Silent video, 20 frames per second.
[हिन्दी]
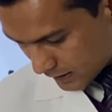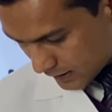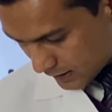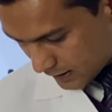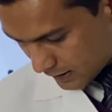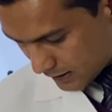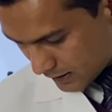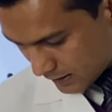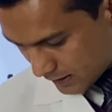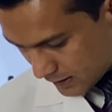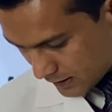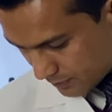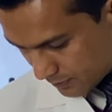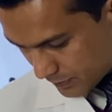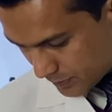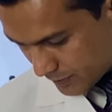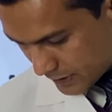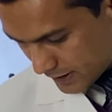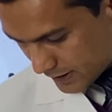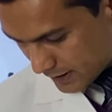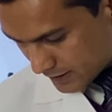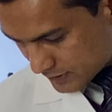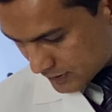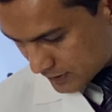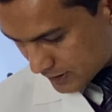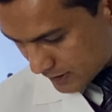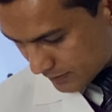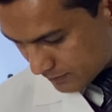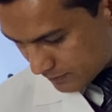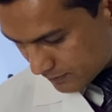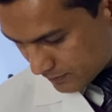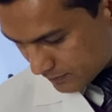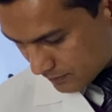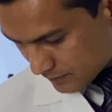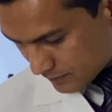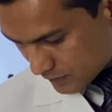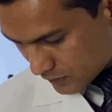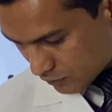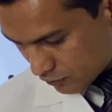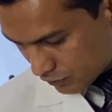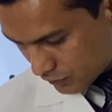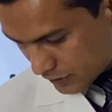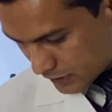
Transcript: अगर आप ब्रेन स्टेम को